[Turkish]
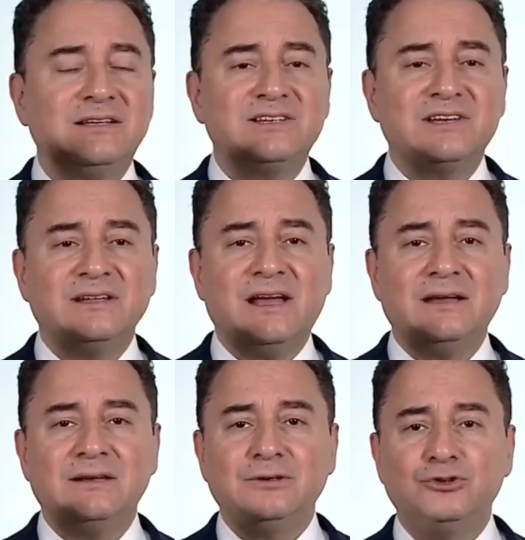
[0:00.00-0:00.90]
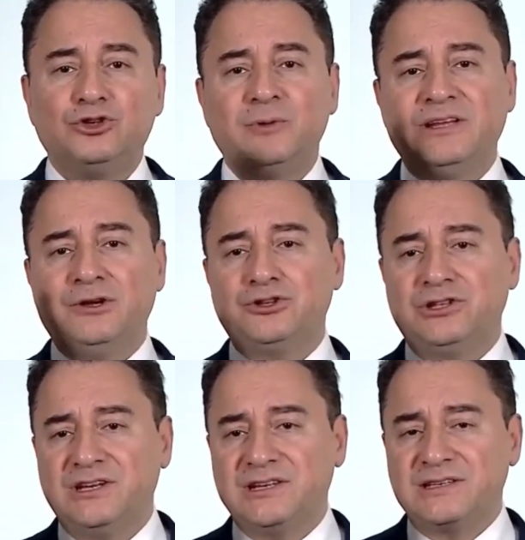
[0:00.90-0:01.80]
kartı inşallah hükümete
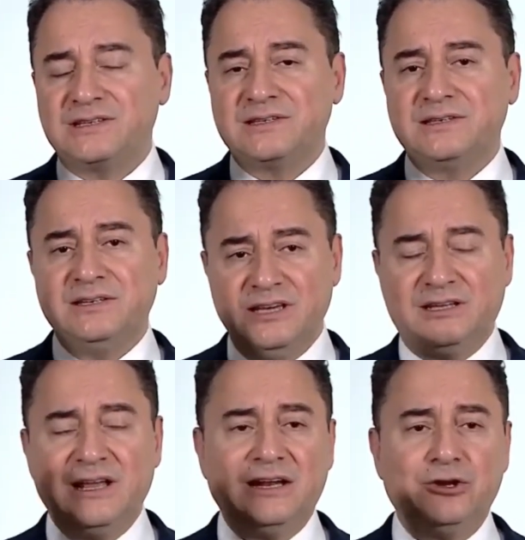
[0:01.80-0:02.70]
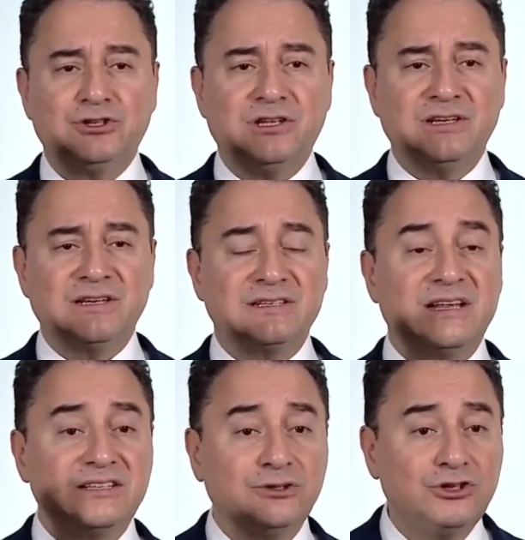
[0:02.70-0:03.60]
göstereceğiz. İktidara
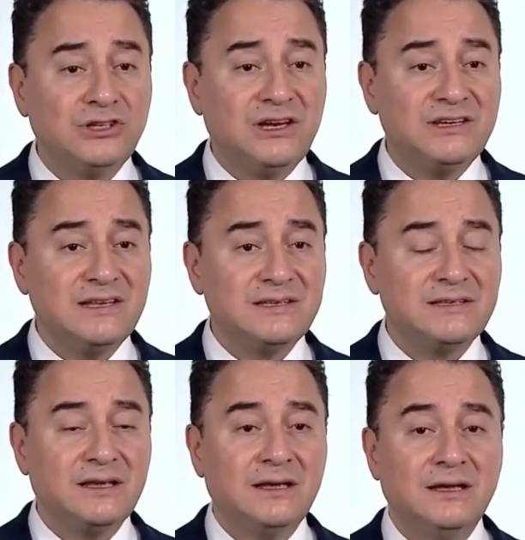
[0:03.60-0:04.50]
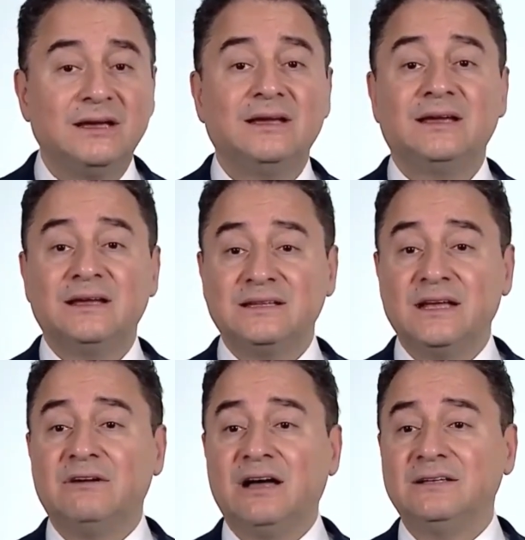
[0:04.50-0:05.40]
göstereceğiz. Nasıl göstereceğiz?
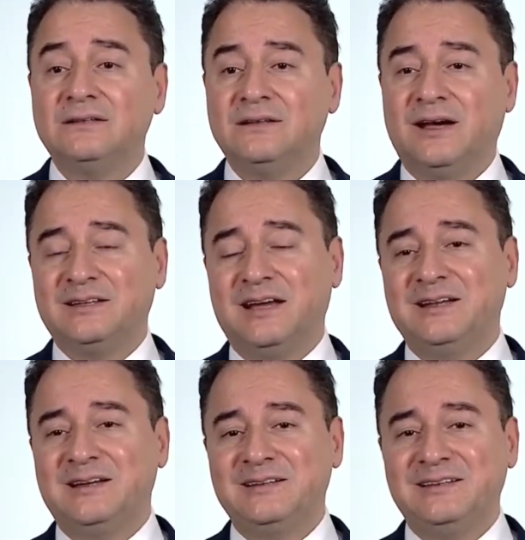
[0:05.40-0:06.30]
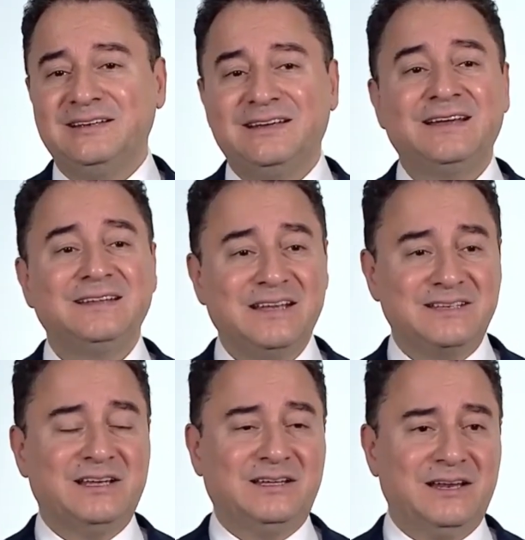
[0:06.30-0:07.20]
Devanın adaylarını
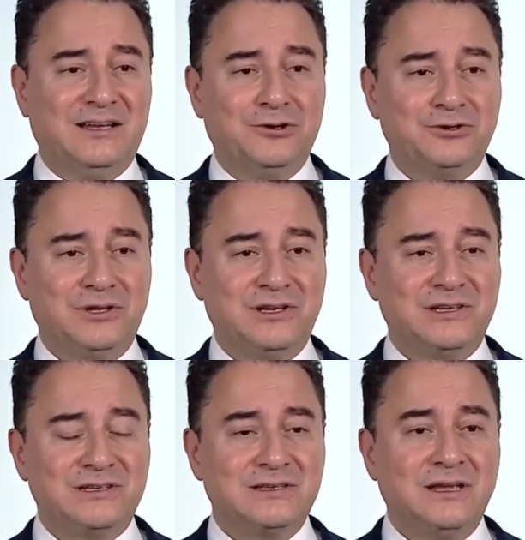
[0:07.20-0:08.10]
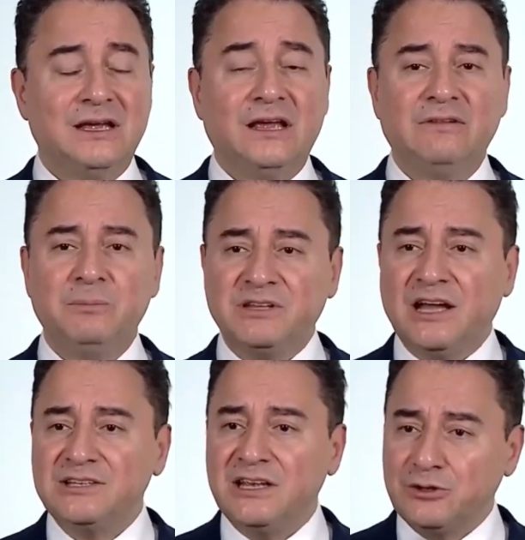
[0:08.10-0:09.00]
destekleyerek göstereceğiz. Ve
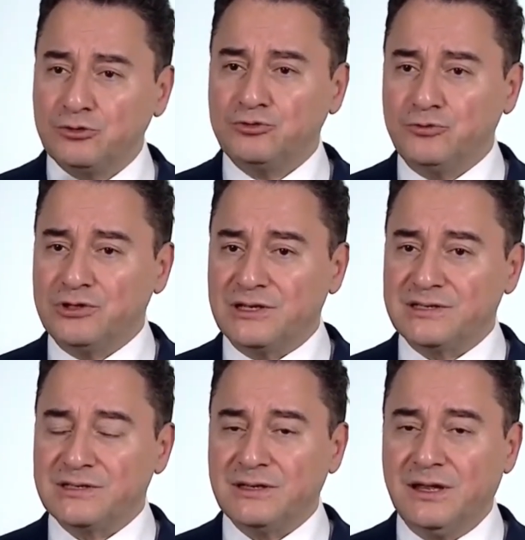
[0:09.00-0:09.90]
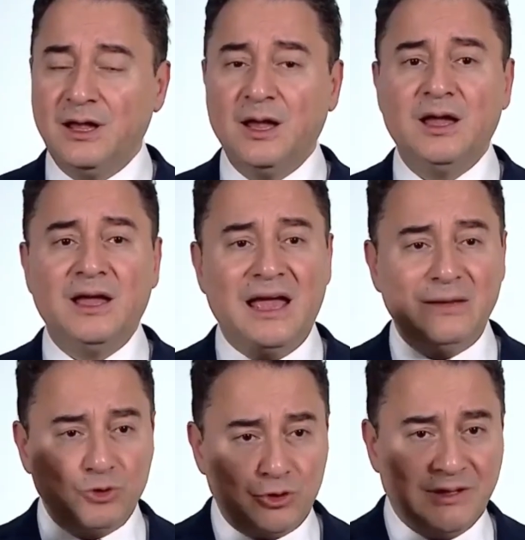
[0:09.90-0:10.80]
bir taşla iki kuş vuracağız.
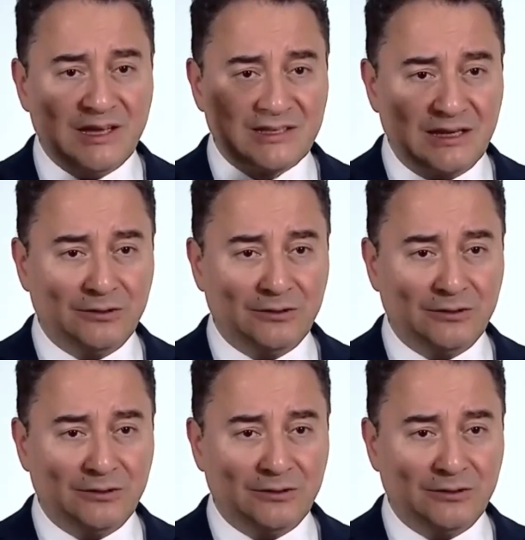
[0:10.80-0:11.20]
Hem hükümete